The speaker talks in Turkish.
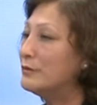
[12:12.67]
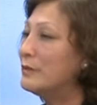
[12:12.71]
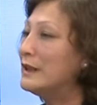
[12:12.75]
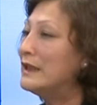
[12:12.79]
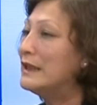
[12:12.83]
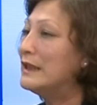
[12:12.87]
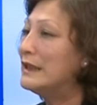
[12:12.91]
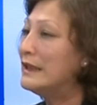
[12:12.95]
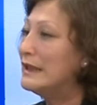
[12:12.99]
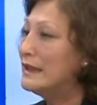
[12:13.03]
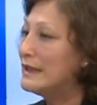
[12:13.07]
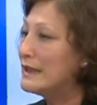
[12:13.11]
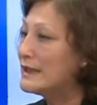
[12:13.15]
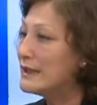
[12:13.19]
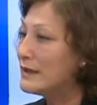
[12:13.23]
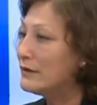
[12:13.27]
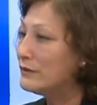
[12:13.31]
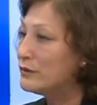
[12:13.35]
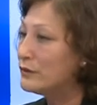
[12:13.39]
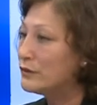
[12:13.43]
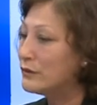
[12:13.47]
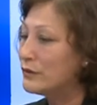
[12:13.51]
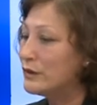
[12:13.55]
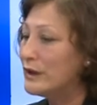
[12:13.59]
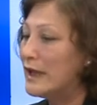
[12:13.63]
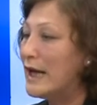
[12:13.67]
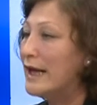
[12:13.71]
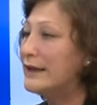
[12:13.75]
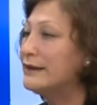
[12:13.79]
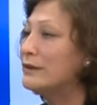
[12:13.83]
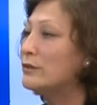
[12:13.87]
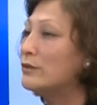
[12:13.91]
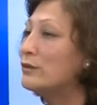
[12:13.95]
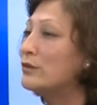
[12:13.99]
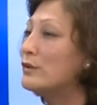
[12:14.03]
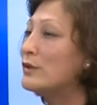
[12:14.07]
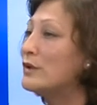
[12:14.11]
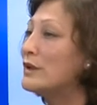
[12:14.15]
birliği savunun,
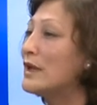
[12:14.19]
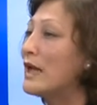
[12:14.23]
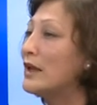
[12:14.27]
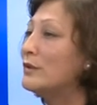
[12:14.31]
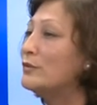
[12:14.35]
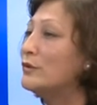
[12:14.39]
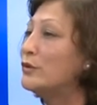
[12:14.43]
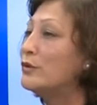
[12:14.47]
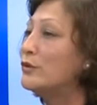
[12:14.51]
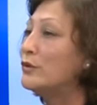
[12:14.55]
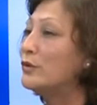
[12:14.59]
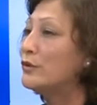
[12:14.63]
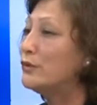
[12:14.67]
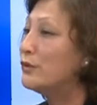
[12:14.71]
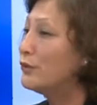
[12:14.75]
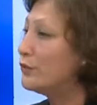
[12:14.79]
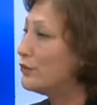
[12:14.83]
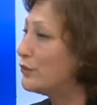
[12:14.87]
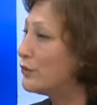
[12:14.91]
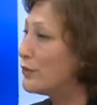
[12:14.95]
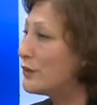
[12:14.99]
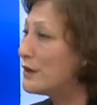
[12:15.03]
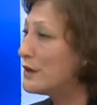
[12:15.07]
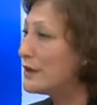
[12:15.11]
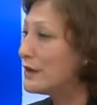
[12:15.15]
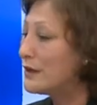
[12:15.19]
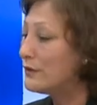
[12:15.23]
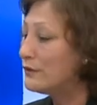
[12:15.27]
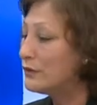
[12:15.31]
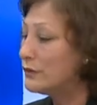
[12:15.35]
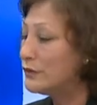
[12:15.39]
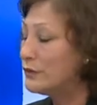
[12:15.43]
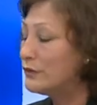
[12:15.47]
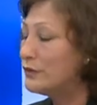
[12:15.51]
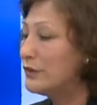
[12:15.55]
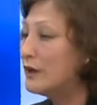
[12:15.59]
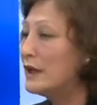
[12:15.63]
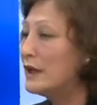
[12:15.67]
kendi ulusal bütünlüğünüzü savunun